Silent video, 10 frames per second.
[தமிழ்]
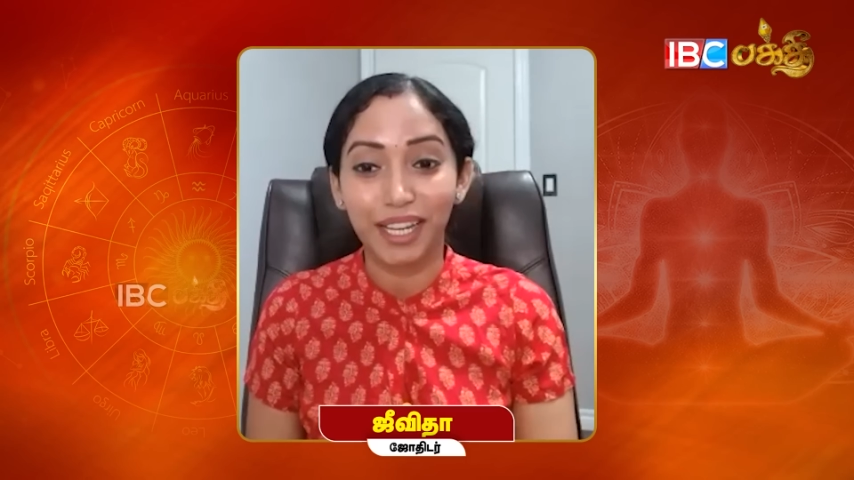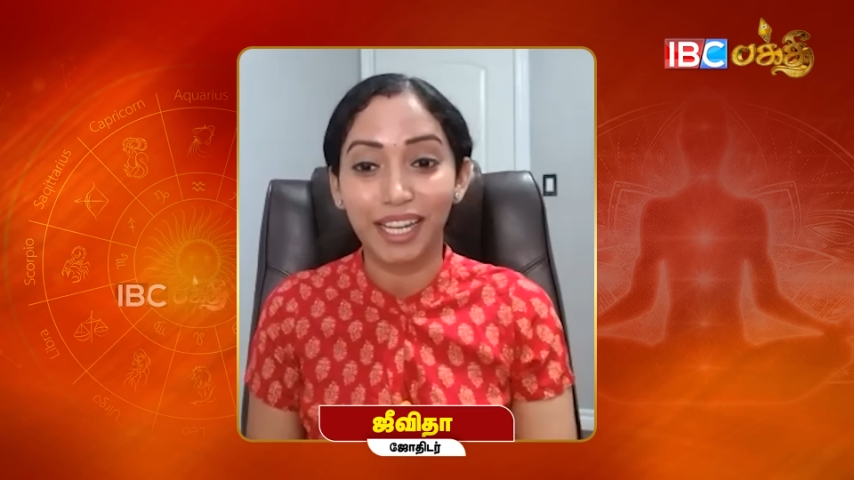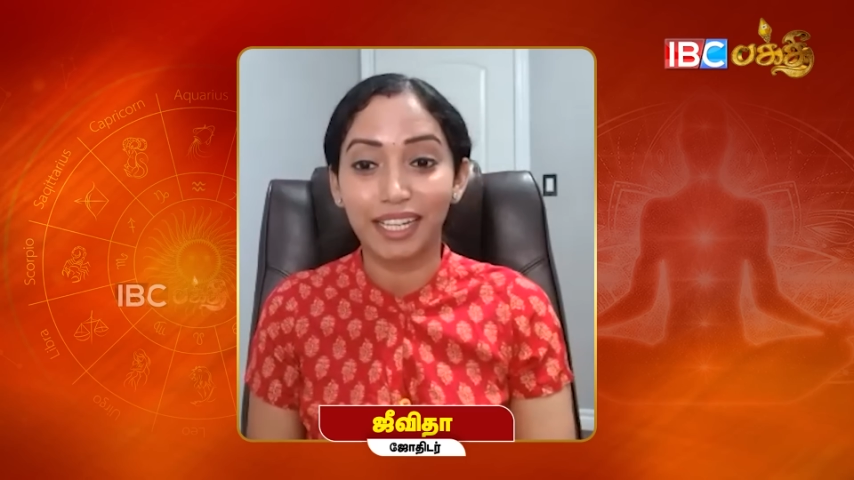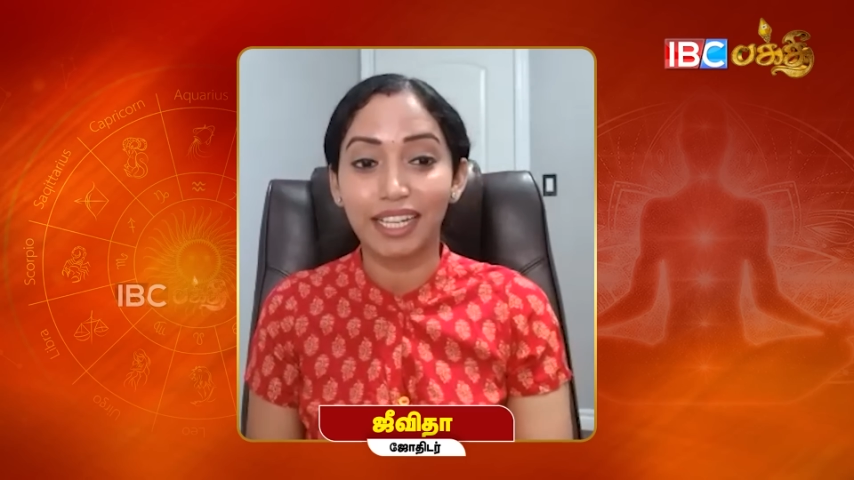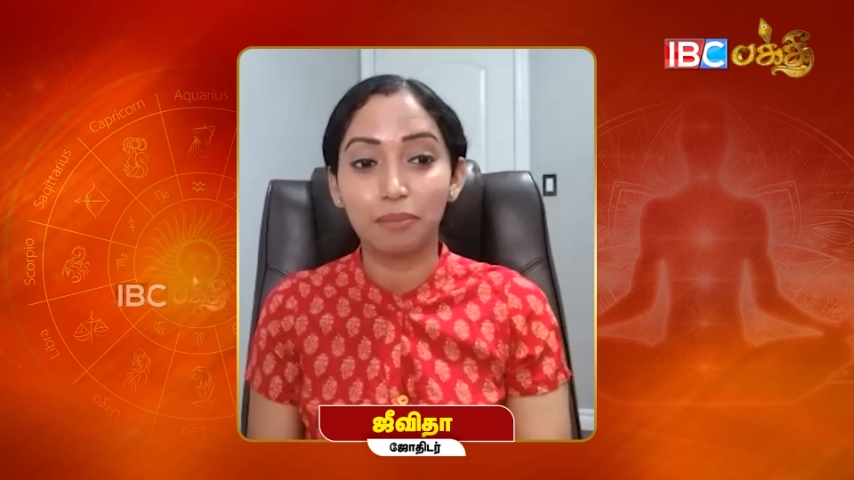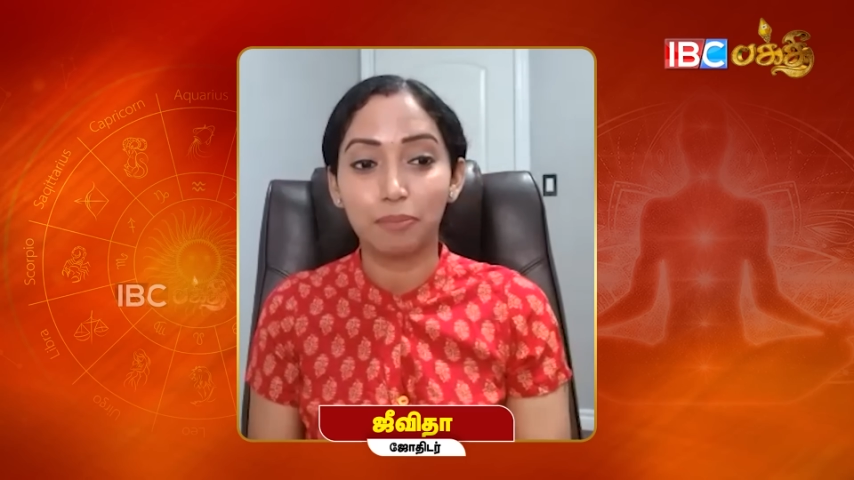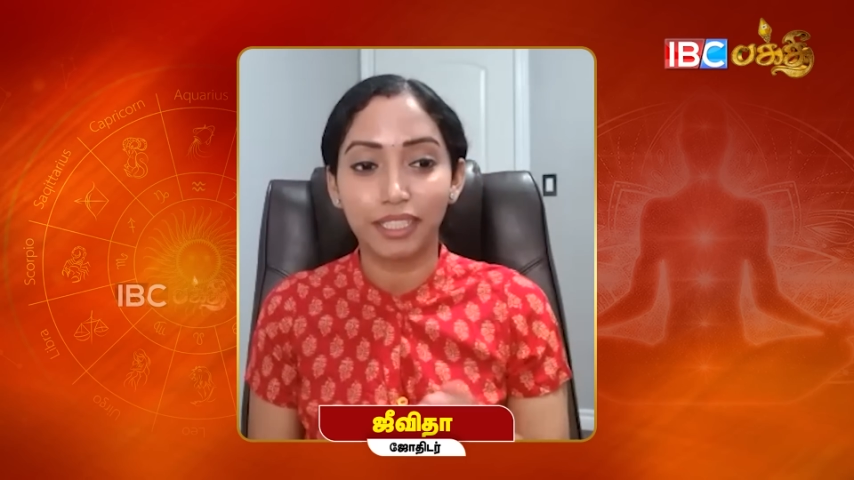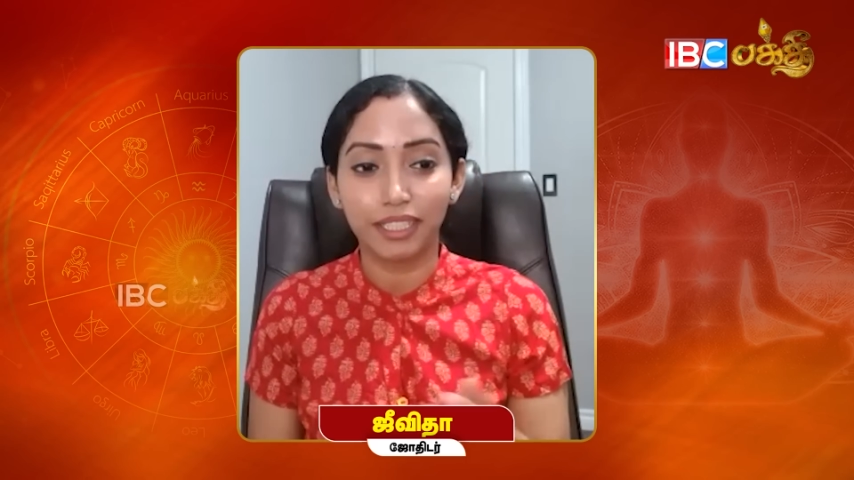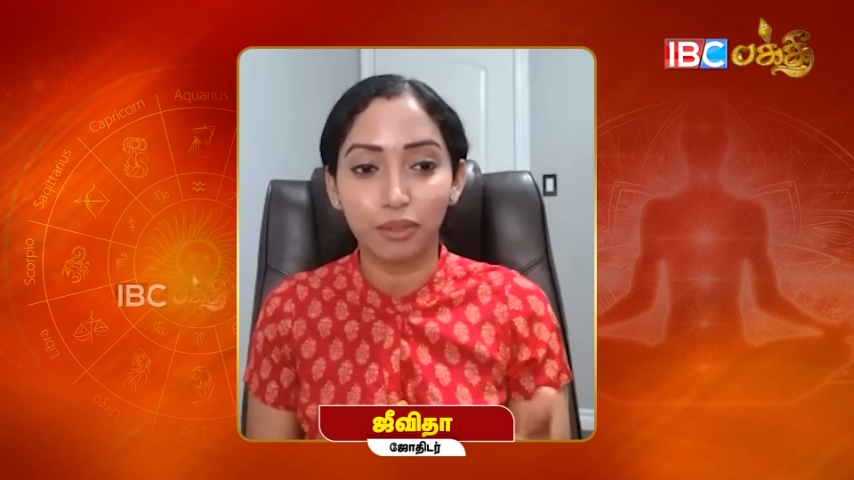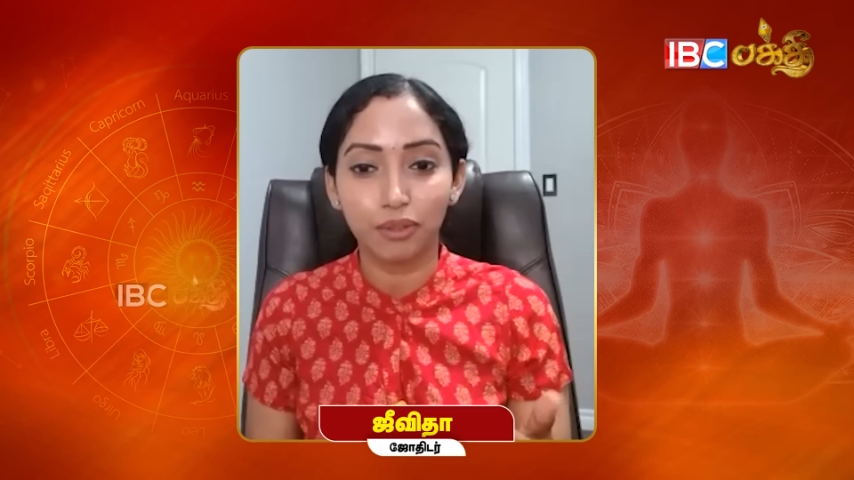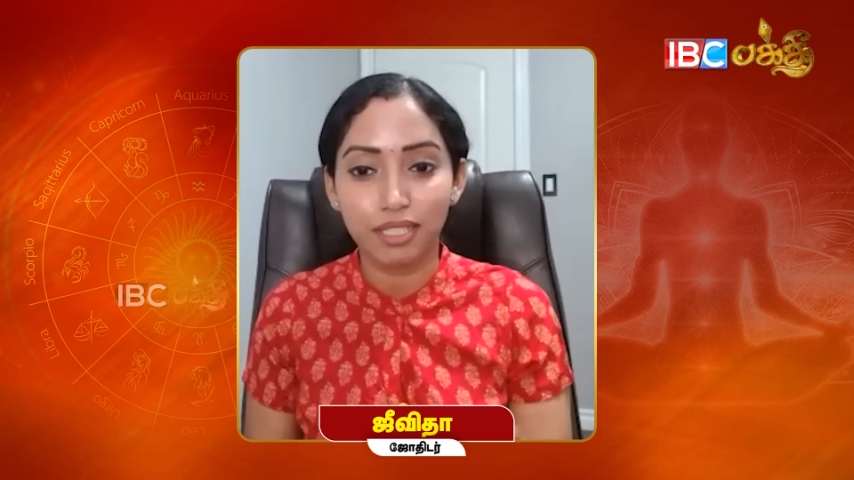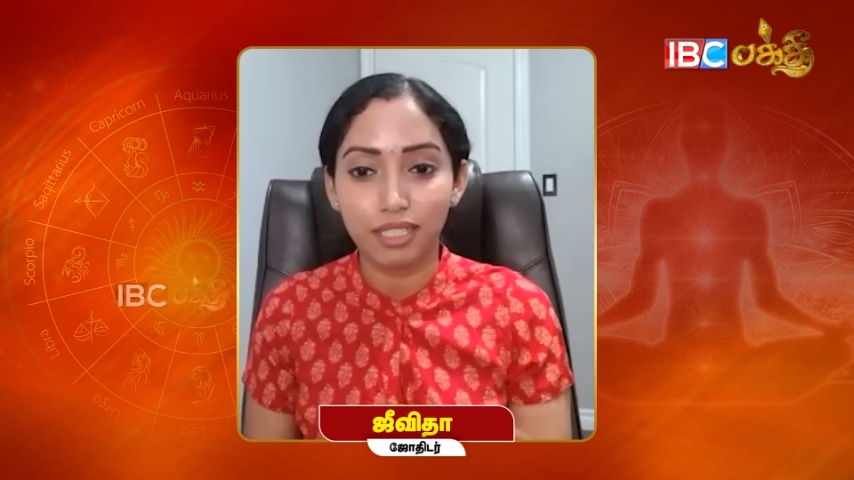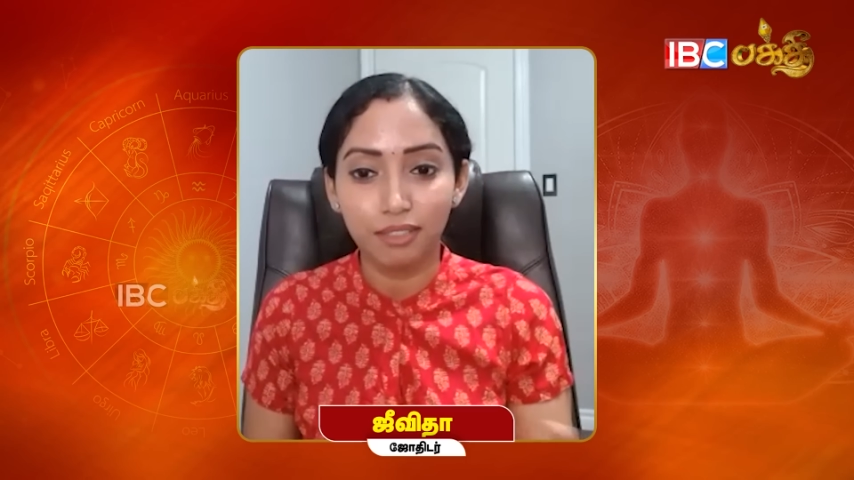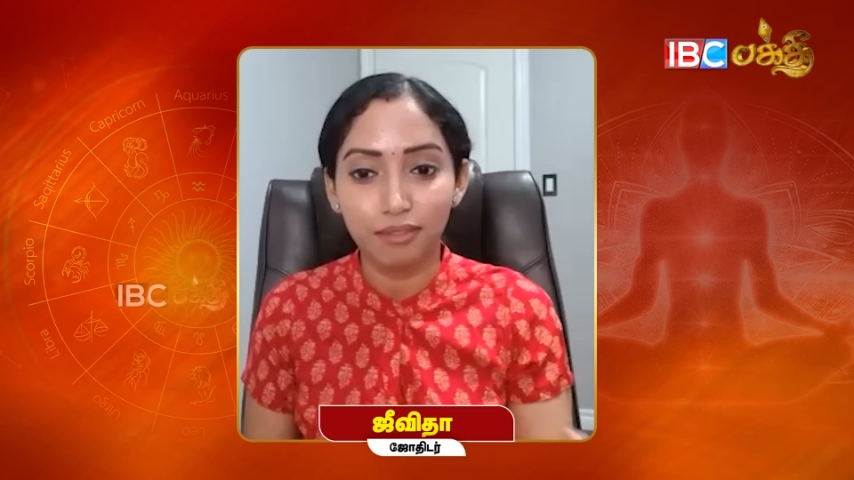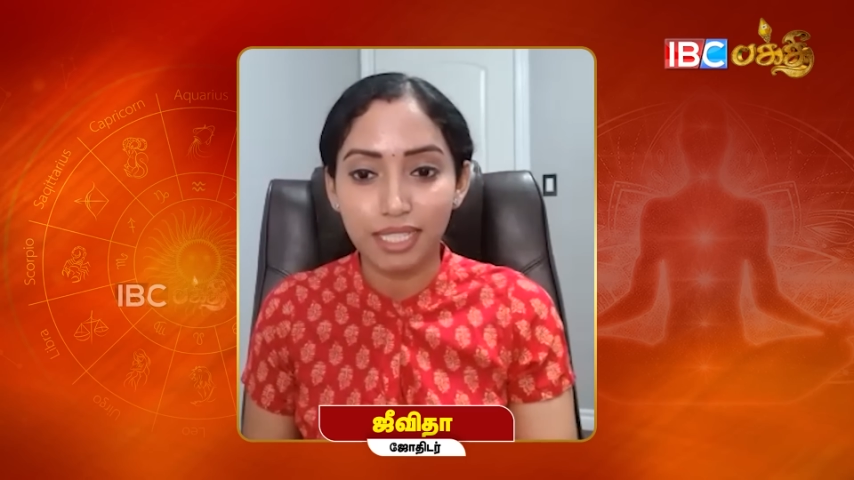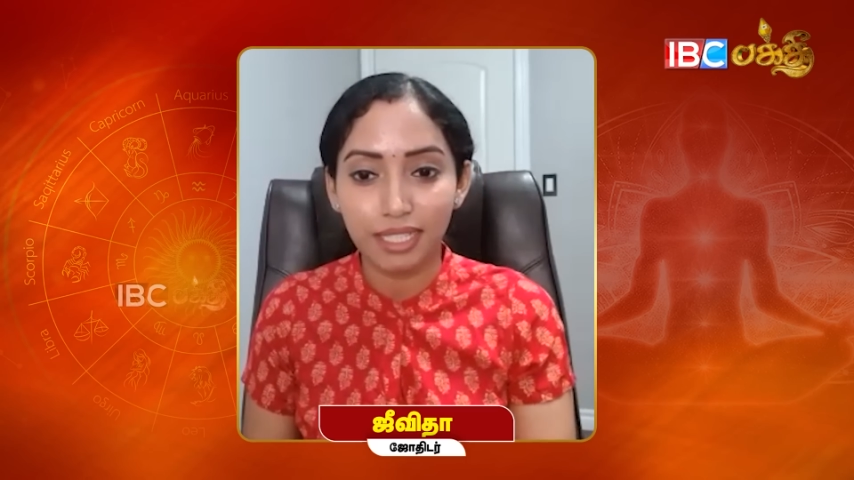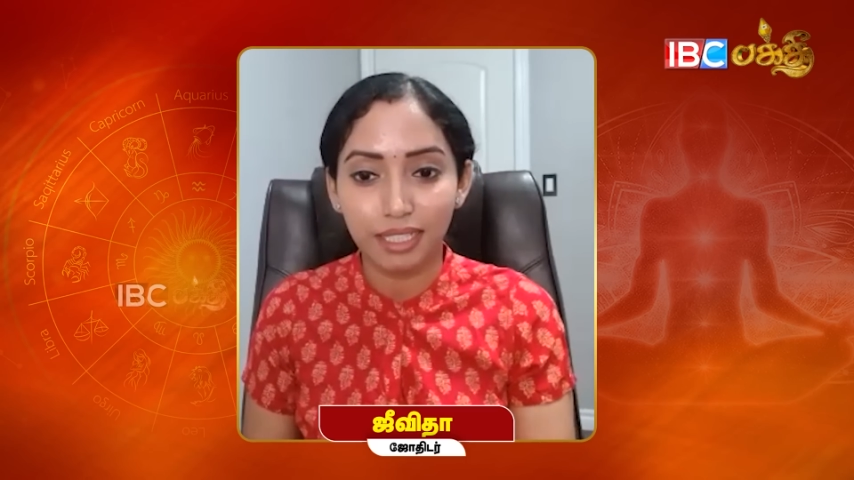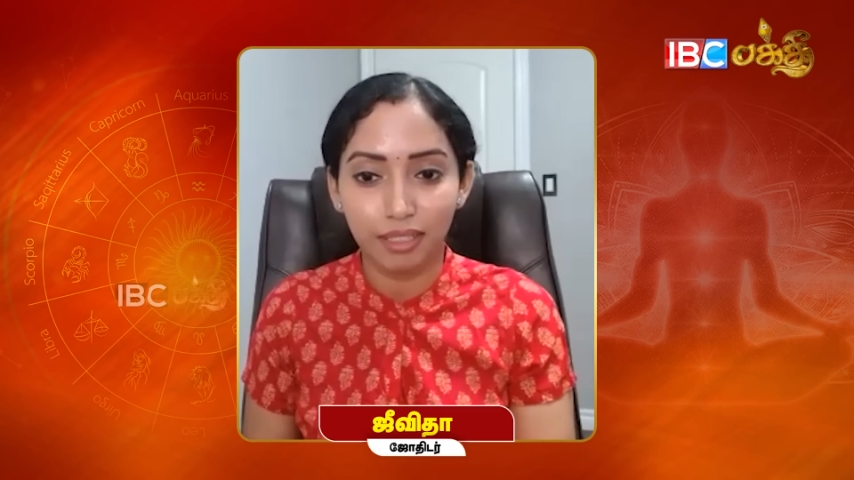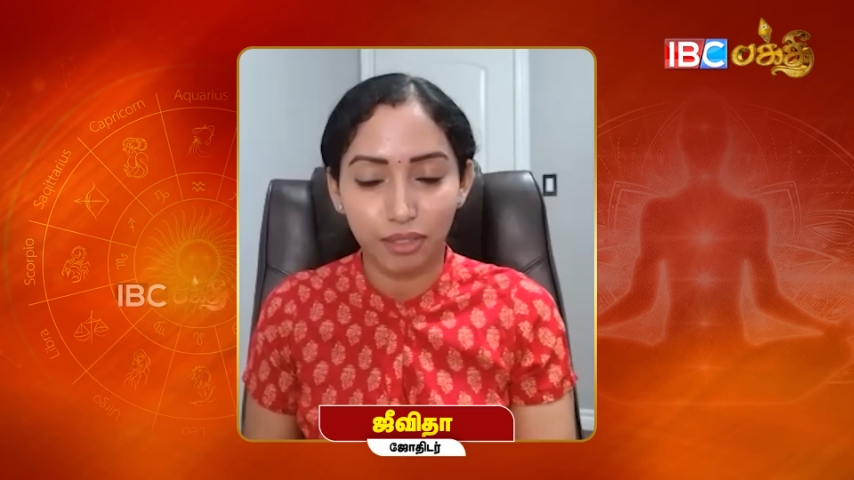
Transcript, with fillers: ஏன்னா இப்ப இதே ஒரு சர்வீஸ்க்கு